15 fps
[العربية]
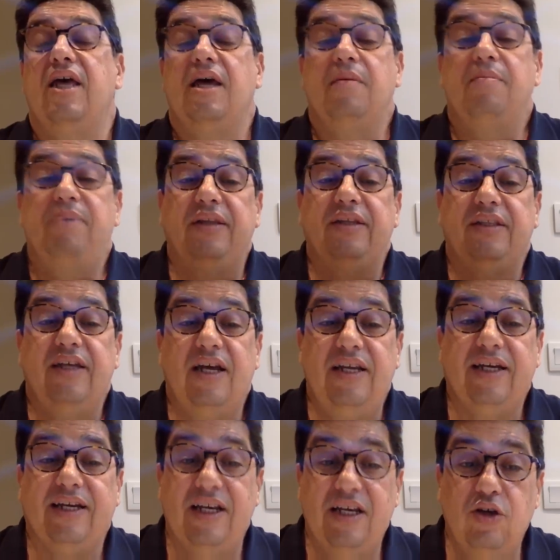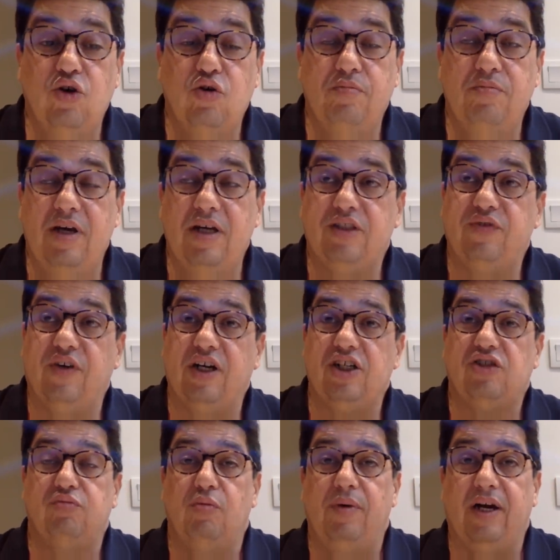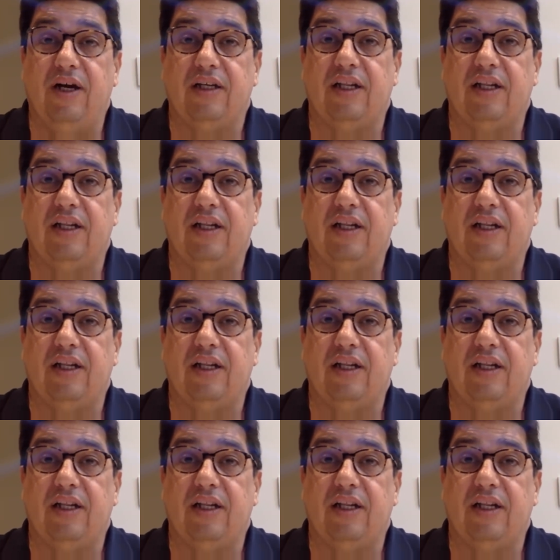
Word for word: بعد ذلك اليوم تفرجت مباراة